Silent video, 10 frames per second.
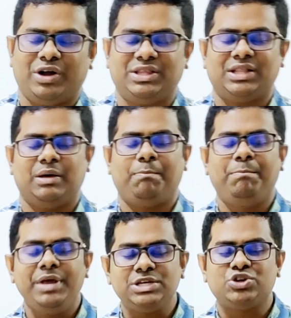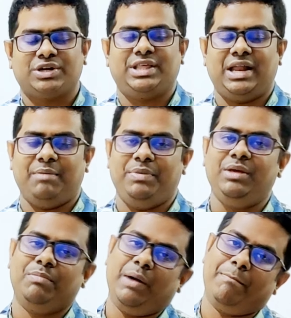অর্থাৎ পি শর্ট থেরাপি
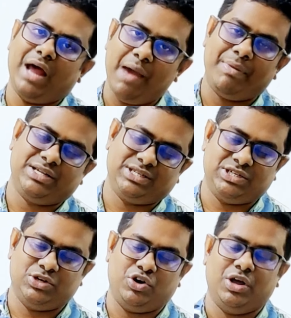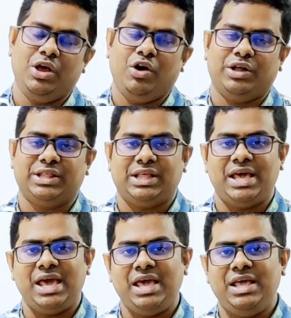বা প্রায় পাস শর্ট অর্থাৎ
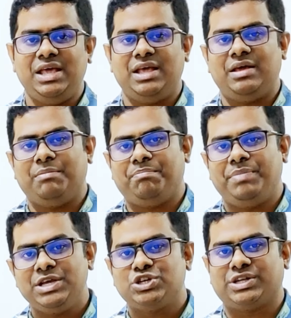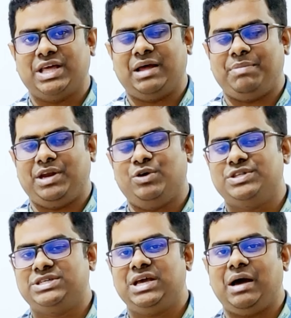এই পি শর্ট থেরাপিটা
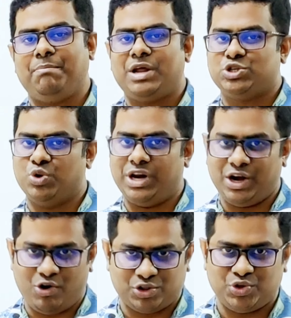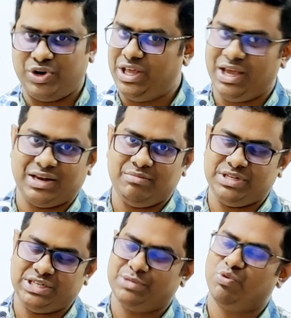হচ্ছে আপনার শরীরে রক্ত নিয়ে একটি
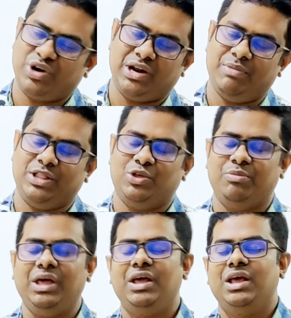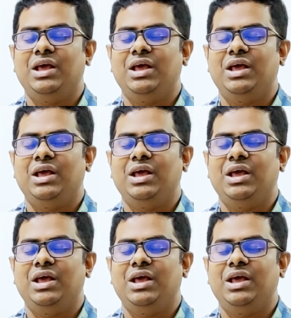বিশেষ প্রক্রিয়ার মাধ্যমে